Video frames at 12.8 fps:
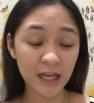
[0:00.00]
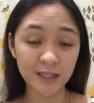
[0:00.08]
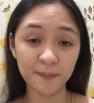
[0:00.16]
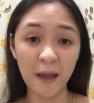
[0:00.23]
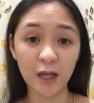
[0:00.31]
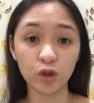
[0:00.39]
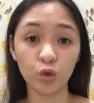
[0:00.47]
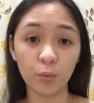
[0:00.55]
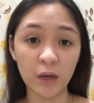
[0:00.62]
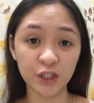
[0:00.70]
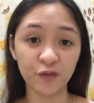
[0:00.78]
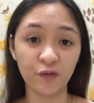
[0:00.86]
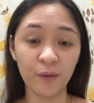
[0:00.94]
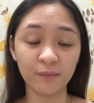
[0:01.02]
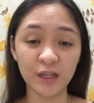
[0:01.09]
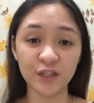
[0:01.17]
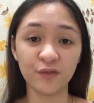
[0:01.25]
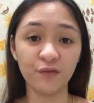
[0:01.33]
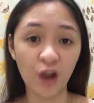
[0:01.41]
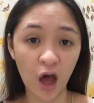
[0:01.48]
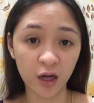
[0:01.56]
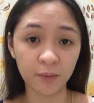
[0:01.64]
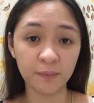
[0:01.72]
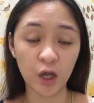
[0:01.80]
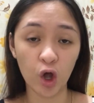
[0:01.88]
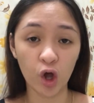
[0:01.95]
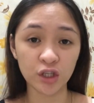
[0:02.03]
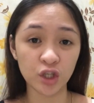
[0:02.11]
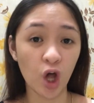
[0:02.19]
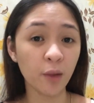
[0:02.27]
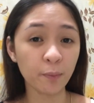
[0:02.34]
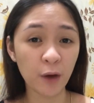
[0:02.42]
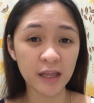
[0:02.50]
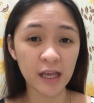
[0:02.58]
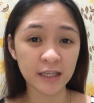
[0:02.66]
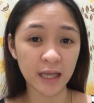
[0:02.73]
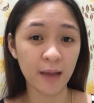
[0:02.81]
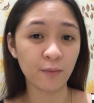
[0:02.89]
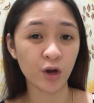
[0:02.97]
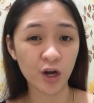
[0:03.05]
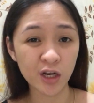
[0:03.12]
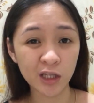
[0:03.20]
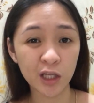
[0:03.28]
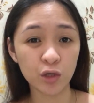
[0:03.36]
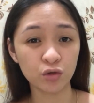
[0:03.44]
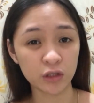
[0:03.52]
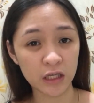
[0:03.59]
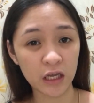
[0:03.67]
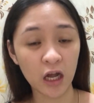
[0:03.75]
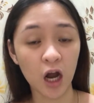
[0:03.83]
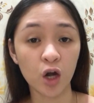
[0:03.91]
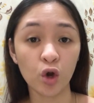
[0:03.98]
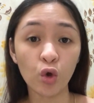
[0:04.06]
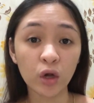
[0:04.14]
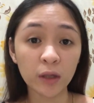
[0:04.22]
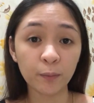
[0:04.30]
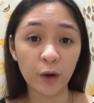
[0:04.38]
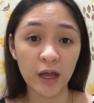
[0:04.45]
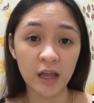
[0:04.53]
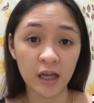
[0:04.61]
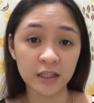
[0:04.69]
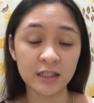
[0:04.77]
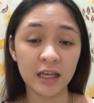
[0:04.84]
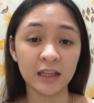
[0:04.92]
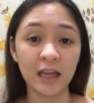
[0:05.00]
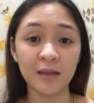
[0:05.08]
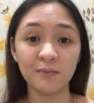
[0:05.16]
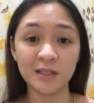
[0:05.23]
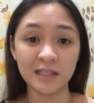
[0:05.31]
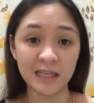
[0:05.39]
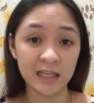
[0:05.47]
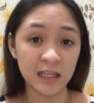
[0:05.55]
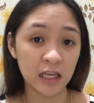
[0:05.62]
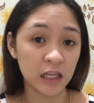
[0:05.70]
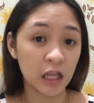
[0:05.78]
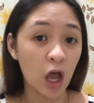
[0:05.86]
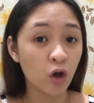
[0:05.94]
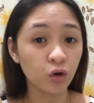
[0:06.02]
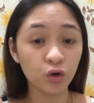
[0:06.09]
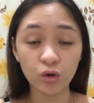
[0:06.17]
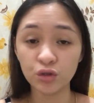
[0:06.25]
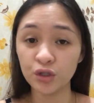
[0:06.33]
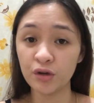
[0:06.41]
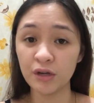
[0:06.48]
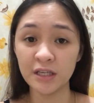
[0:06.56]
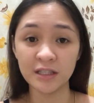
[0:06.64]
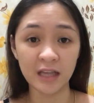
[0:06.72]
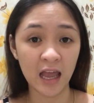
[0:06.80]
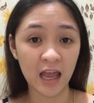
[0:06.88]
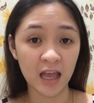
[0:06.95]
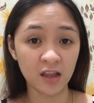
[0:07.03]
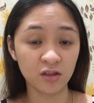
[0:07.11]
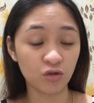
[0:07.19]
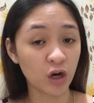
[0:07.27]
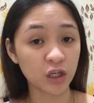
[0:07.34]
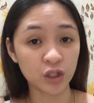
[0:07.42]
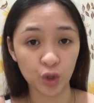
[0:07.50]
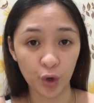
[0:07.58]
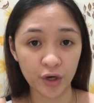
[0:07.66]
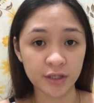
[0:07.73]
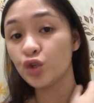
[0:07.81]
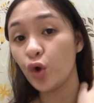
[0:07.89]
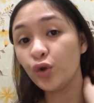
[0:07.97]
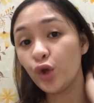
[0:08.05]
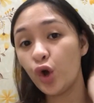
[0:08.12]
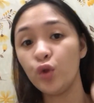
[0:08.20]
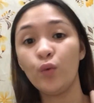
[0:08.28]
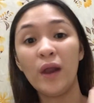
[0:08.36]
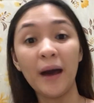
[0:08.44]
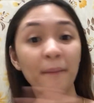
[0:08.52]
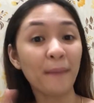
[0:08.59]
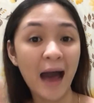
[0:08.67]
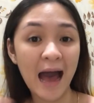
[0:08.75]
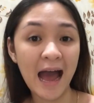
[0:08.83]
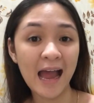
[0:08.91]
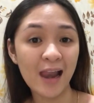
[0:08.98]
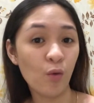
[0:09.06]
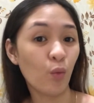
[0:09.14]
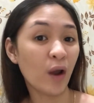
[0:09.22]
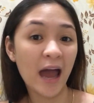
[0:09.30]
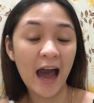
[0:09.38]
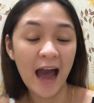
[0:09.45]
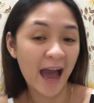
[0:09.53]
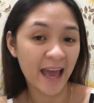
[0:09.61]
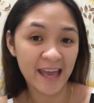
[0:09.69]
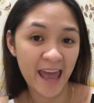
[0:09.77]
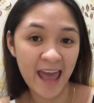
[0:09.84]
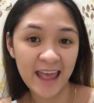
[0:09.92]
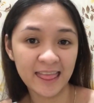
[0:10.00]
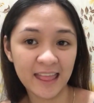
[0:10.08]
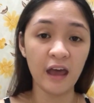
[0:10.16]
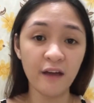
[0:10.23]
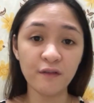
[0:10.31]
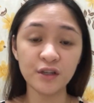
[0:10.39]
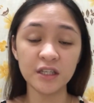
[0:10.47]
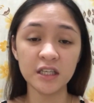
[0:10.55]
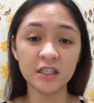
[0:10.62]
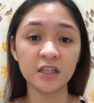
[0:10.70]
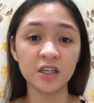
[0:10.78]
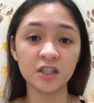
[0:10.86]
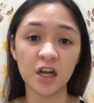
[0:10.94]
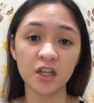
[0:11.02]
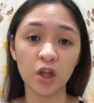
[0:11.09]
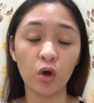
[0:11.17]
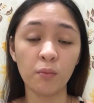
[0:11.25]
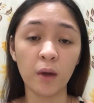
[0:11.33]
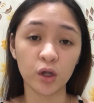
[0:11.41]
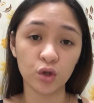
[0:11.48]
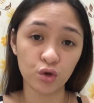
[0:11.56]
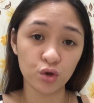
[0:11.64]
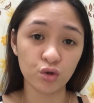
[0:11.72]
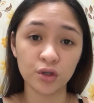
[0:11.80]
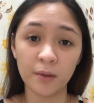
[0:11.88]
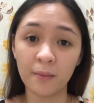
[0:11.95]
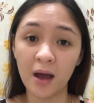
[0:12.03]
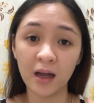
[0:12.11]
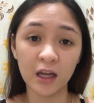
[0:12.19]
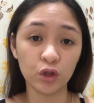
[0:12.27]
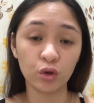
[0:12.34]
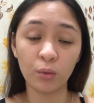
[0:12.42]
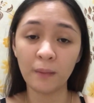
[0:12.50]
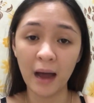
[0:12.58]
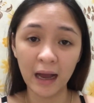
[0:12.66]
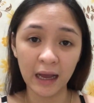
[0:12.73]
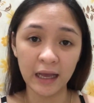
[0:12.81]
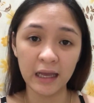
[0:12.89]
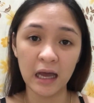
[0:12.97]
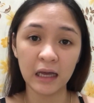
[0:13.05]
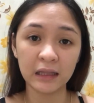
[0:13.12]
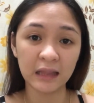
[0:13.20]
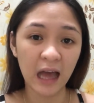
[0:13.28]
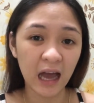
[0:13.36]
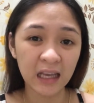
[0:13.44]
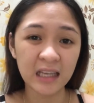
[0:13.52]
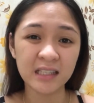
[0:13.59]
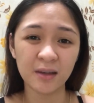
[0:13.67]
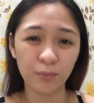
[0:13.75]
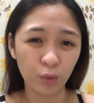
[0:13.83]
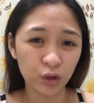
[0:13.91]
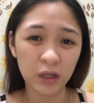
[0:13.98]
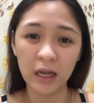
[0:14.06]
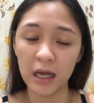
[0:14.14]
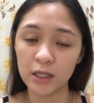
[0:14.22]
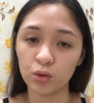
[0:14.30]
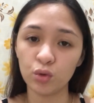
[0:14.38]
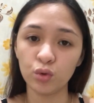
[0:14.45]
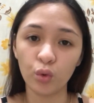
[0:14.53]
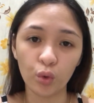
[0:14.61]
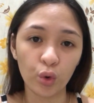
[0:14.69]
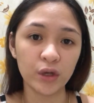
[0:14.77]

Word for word: expect too much from this vlog because all products I'm currently using are local products that can be seen in groceries and drugstores. So yon, walang mahal, walang high-end. Ever since nag-start ako makurious sa mga ganitong bagay, ang tanging sabon na nakasunod sinusundo ko